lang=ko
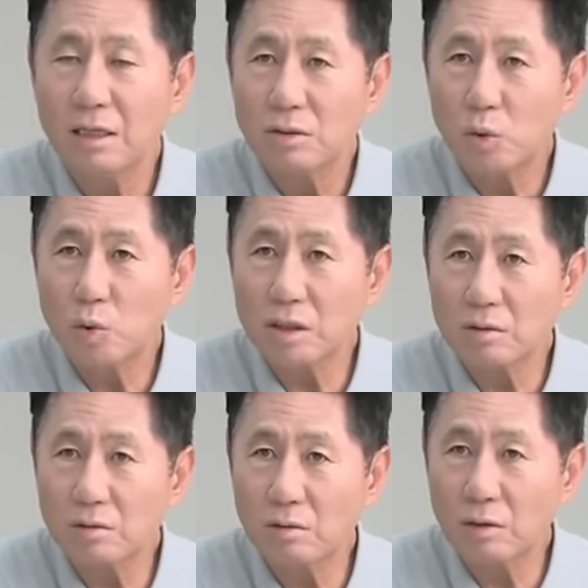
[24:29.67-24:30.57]
독재
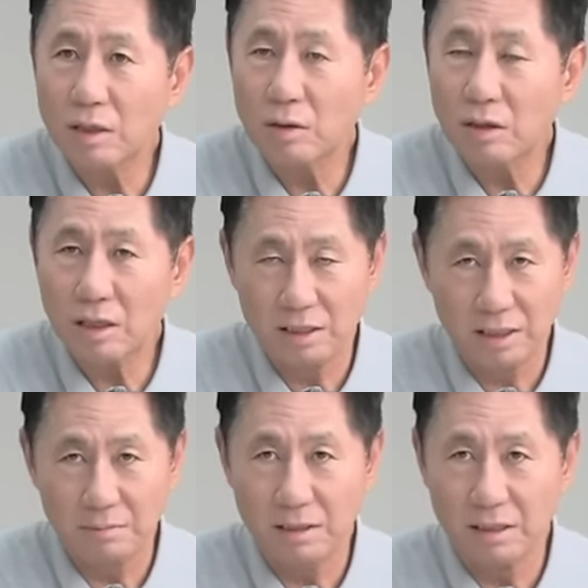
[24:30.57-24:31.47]
정권과 괴를 같이
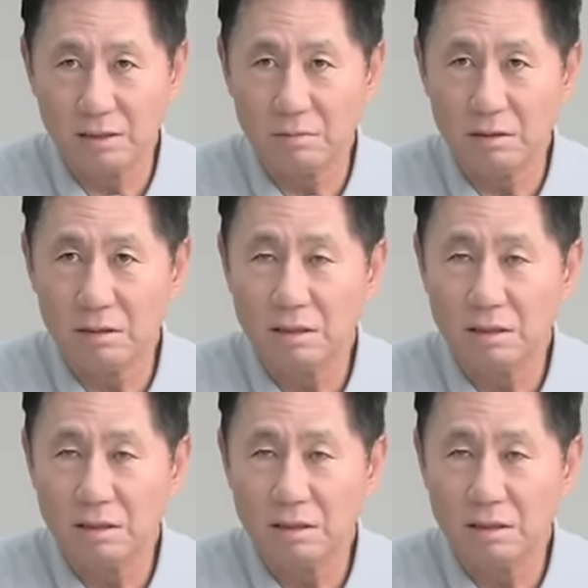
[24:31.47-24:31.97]
합니다, 여러분.